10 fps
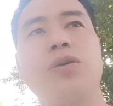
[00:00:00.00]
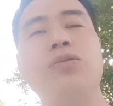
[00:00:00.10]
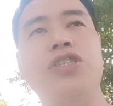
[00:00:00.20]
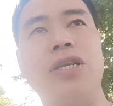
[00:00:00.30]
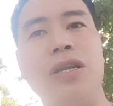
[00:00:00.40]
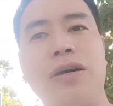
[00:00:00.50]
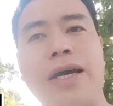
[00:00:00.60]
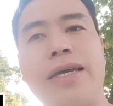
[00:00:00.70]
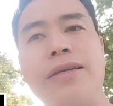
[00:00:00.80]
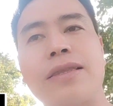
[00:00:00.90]
cụ chỉ lo
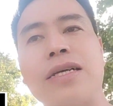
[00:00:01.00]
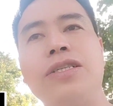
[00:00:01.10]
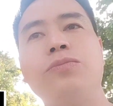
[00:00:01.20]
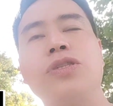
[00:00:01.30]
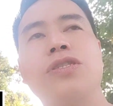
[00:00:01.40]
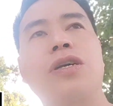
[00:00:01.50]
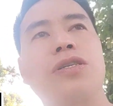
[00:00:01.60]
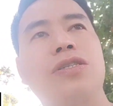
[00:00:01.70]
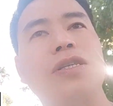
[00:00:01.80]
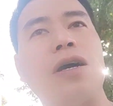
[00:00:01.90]
hành ta chỉ một giọt
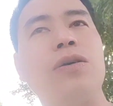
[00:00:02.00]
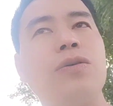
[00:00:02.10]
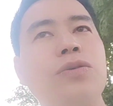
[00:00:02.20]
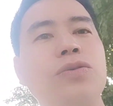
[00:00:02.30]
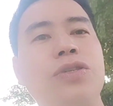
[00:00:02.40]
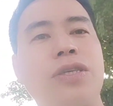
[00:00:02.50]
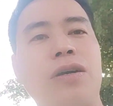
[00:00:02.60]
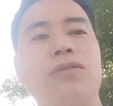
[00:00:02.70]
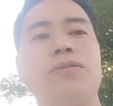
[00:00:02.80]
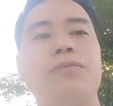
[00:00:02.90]
rau
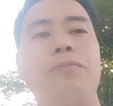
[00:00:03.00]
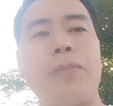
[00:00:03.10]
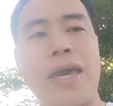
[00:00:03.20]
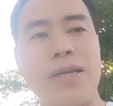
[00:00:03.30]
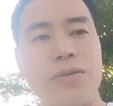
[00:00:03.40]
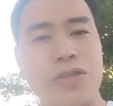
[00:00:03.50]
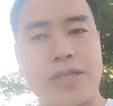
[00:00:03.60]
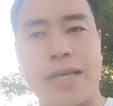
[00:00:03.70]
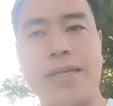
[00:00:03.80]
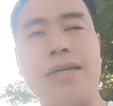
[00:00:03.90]
chậu bé lúc
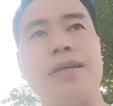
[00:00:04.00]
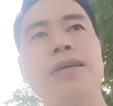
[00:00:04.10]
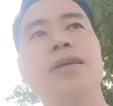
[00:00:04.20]
sánh nữa